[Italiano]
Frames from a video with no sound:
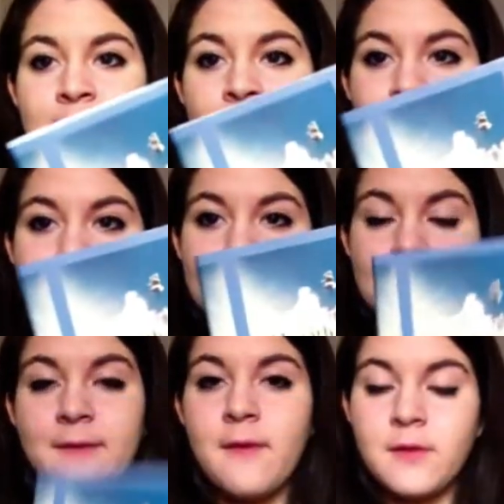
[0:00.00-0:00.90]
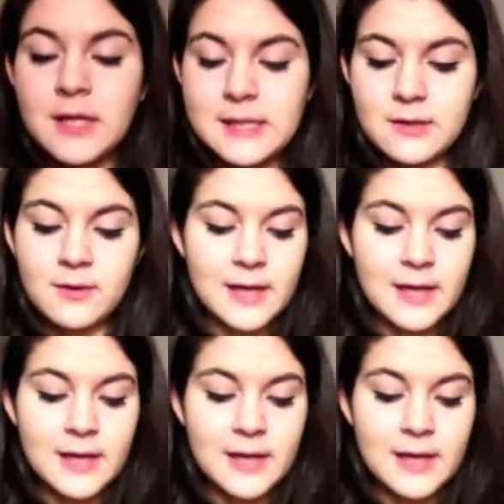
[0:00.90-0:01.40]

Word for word: Levitan che avevo iniziato a